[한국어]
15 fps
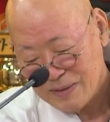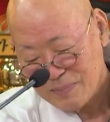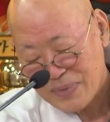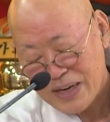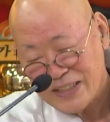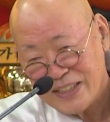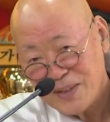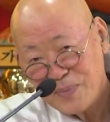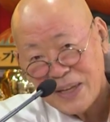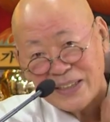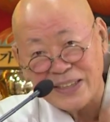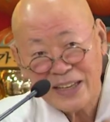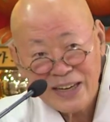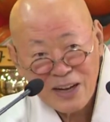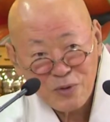
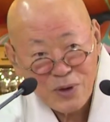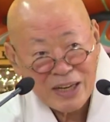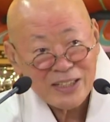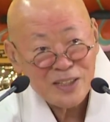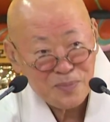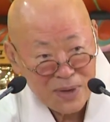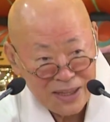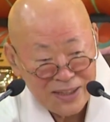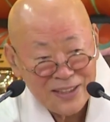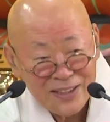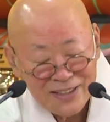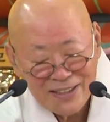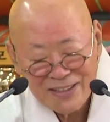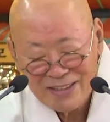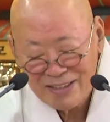발심했다라고 하지만
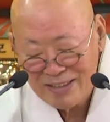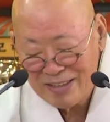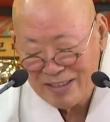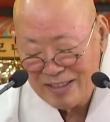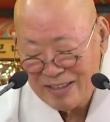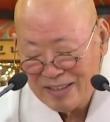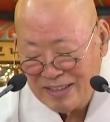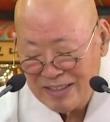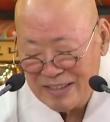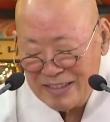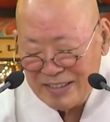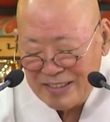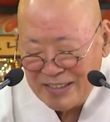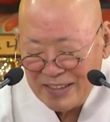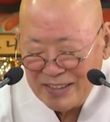
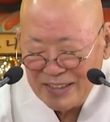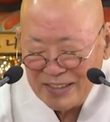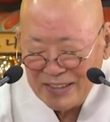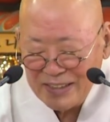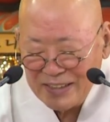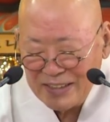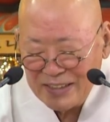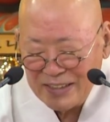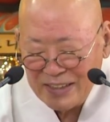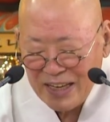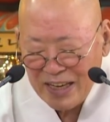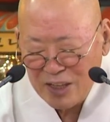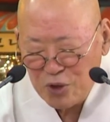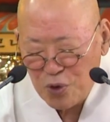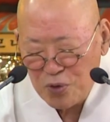
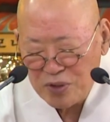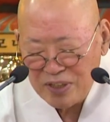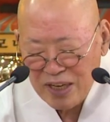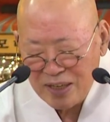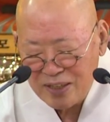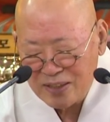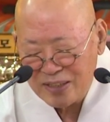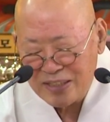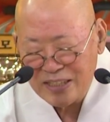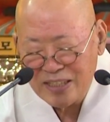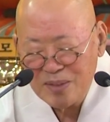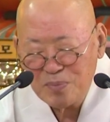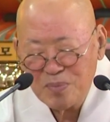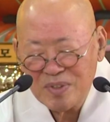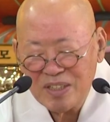성근의 종자를
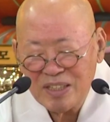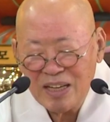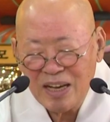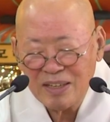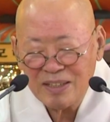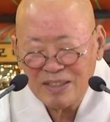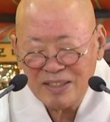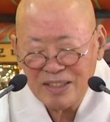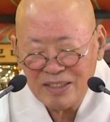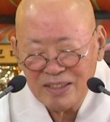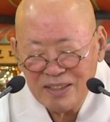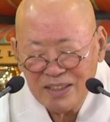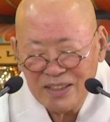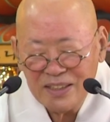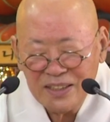심지 않은
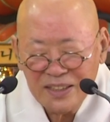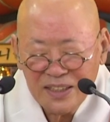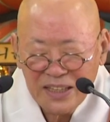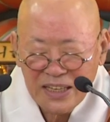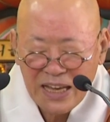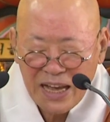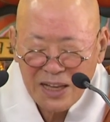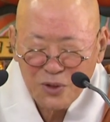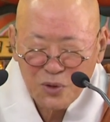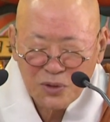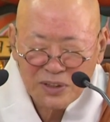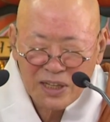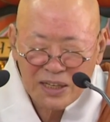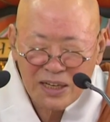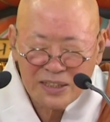직은 능히
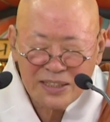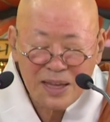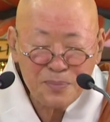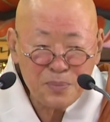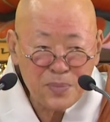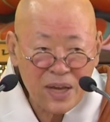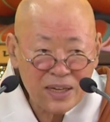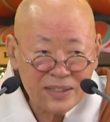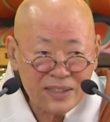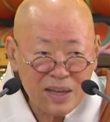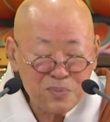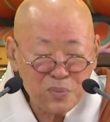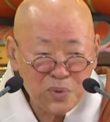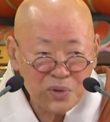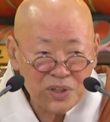안욕따라 삼맥
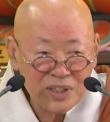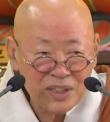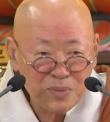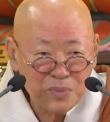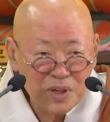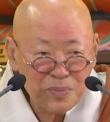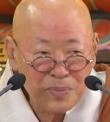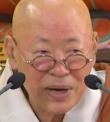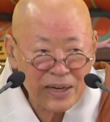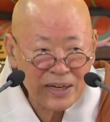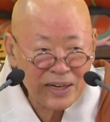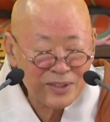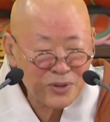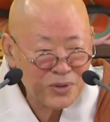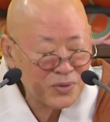삼보리 심을
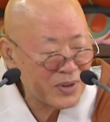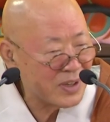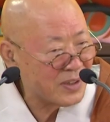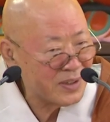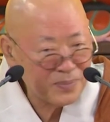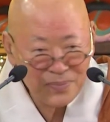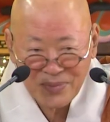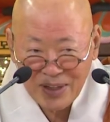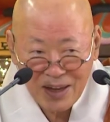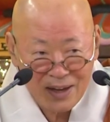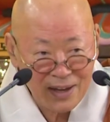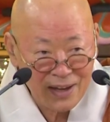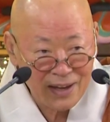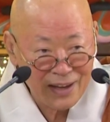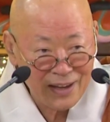바랄 수가
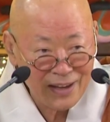없다.